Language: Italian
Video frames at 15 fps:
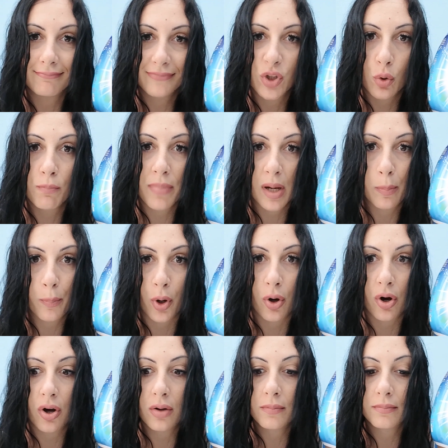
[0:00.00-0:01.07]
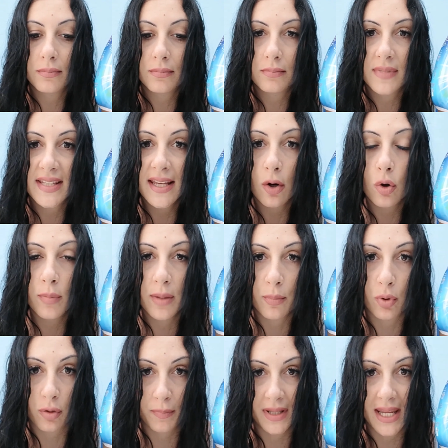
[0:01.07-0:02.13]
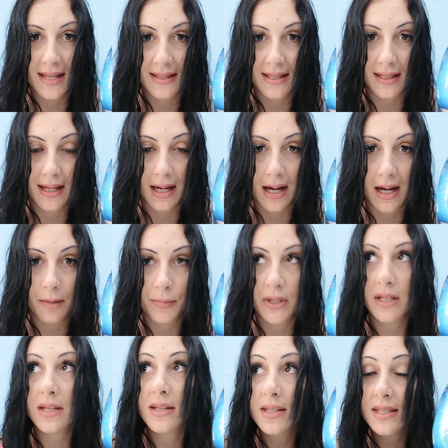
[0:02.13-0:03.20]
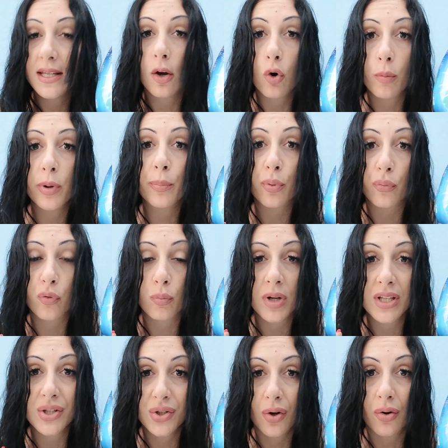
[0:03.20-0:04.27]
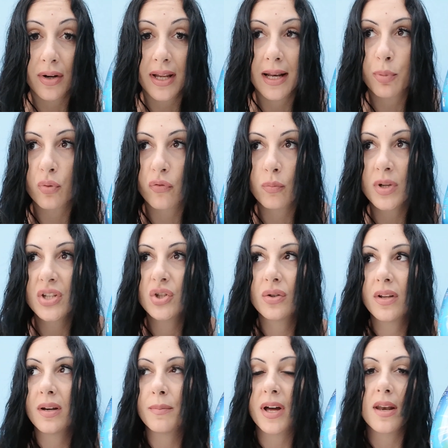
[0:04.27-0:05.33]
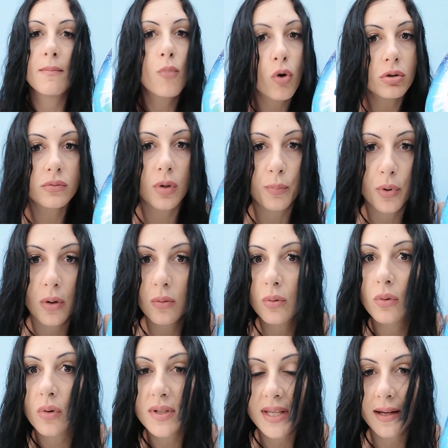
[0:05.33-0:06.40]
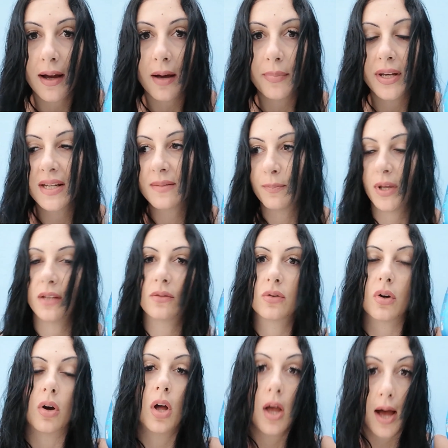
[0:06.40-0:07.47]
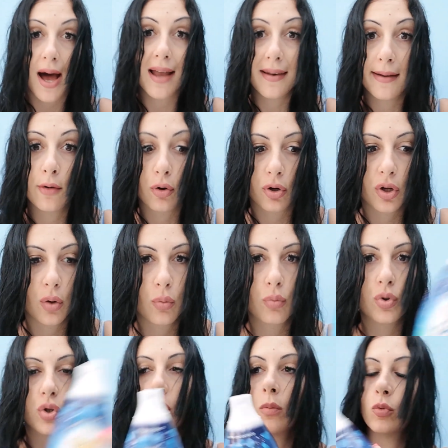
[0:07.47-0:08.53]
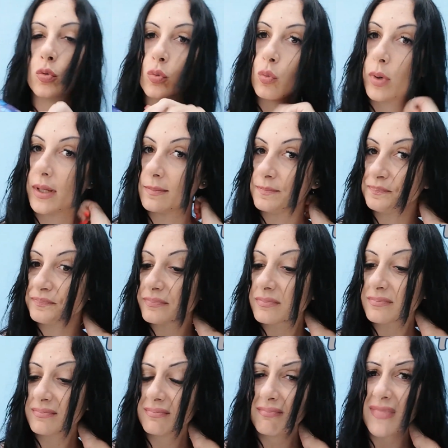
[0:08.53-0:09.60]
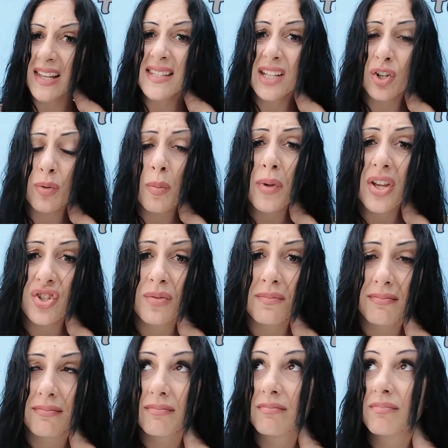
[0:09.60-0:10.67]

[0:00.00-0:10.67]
di un bel po', sia come morbidezza dei capi, sia come profumazione. La profumazione rimane molto più a lungo sui capi rispetto al all'Enor che uso. Comunque, siccome mi piace...